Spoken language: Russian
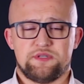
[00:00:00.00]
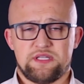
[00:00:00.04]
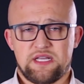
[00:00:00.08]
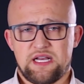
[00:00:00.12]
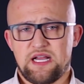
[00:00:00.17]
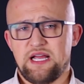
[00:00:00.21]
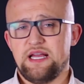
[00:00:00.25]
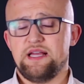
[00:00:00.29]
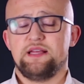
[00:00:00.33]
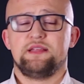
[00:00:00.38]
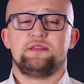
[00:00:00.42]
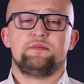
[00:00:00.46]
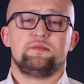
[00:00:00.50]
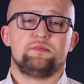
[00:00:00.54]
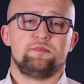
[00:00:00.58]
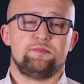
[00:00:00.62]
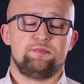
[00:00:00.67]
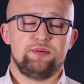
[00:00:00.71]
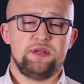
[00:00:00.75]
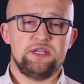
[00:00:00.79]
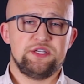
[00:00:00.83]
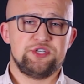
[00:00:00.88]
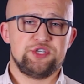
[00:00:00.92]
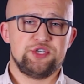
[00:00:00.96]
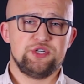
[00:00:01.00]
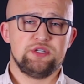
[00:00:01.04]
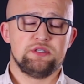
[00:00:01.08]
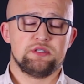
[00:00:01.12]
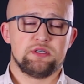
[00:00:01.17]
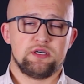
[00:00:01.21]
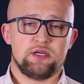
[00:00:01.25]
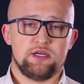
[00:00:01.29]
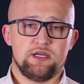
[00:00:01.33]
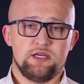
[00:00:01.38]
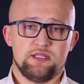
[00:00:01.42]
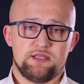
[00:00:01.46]
Вторая
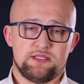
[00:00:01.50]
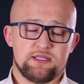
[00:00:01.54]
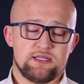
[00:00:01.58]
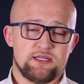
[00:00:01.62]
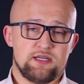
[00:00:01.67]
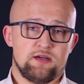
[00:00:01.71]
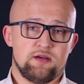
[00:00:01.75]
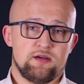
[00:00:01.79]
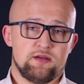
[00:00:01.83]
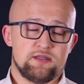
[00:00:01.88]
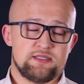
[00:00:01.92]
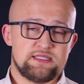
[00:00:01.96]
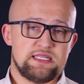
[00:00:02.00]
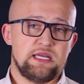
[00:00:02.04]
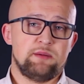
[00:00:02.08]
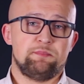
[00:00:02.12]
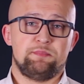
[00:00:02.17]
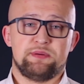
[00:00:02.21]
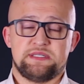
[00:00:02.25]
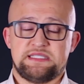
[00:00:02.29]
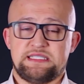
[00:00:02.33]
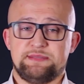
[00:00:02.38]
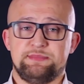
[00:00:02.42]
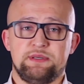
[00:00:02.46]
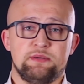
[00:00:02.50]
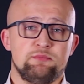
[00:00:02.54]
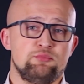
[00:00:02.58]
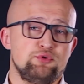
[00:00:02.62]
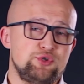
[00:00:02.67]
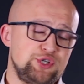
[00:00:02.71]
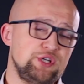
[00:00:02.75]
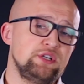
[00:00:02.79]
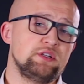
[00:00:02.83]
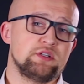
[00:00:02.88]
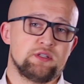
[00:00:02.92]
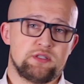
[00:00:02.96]
причина – это сам по себе
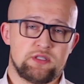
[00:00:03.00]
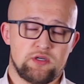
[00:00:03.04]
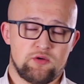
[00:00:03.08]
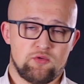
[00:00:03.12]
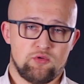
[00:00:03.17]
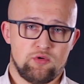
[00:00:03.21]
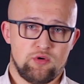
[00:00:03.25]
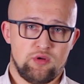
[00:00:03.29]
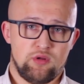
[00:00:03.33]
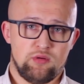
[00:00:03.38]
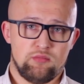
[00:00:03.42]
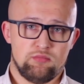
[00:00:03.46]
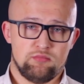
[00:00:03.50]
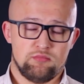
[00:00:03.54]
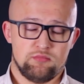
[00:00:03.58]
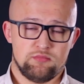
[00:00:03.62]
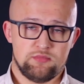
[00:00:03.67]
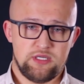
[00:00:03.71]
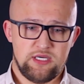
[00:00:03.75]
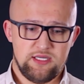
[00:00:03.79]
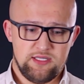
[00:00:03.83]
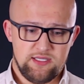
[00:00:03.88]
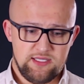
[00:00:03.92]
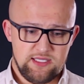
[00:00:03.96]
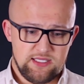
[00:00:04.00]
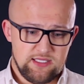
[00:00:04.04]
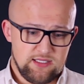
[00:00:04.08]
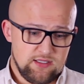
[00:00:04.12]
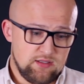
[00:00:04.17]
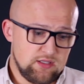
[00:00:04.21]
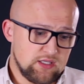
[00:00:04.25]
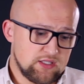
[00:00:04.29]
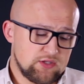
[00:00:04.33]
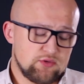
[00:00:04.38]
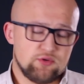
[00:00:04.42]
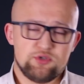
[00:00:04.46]
мужчина такой. Да, и
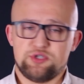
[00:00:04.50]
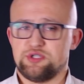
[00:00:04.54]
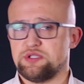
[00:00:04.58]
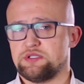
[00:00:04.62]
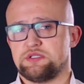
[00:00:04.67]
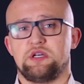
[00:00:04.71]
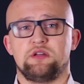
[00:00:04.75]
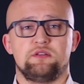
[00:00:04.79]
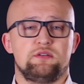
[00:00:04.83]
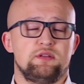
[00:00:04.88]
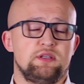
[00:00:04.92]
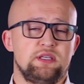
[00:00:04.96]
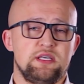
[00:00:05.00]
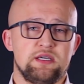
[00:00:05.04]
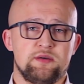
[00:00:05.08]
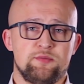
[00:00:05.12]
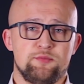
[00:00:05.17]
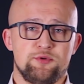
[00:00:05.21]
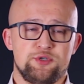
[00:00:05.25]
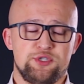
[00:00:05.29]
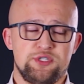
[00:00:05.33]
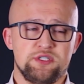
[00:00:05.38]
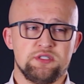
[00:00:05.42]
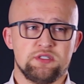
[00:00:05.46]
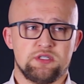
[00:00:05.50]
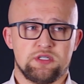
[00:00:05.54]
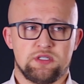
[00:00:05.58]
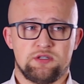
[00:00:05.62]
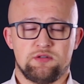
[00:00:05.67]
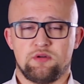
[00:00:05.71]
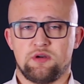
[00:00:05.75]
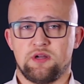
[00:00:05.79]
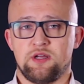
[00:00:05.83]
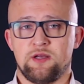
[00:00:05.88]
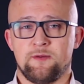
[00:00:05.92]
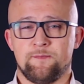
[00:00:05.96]
я точно знаю таких мужчин,
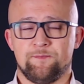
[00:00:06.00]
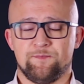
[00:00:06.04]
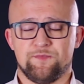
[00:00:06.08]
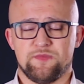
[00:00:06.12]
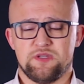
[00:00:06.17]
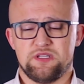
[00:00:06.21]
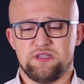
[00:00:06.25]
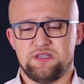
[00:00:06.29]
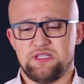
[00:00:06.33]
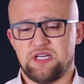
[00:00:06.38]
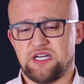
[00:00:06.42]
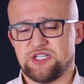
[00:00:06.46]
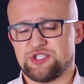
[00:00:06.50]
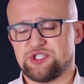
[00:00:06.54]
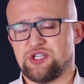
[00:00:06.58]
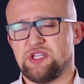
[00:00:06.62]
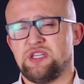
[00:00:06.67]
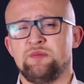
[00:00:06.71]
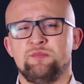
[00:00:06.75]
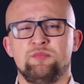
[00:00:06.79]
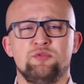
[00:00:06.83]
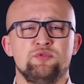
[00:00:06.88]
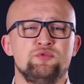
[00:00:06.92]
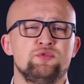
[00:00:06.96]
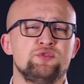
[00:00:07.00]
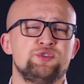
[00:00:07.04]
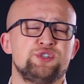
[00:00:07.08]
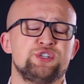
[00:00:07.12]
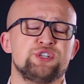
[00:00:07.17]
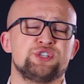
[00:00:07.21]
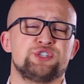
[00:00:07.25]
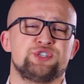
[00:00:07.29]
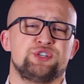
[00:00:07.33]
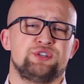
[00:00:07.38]
которые даже не будучи